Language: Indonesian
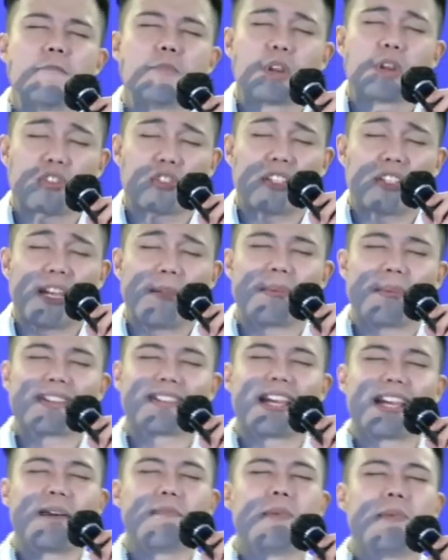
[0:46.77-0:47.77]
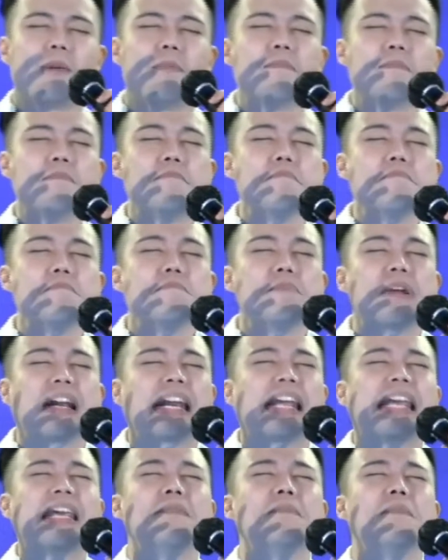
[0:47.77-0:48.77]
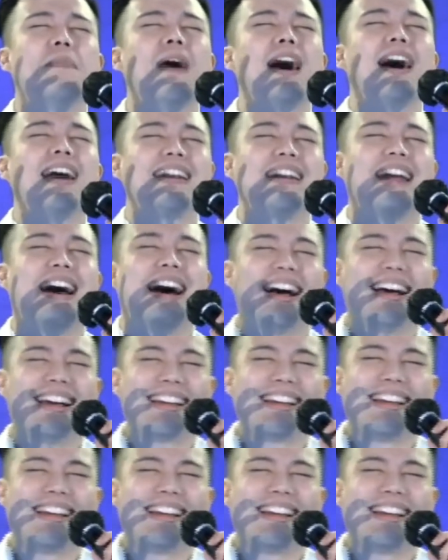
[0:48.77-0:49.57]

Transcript: bersama-sama beribadah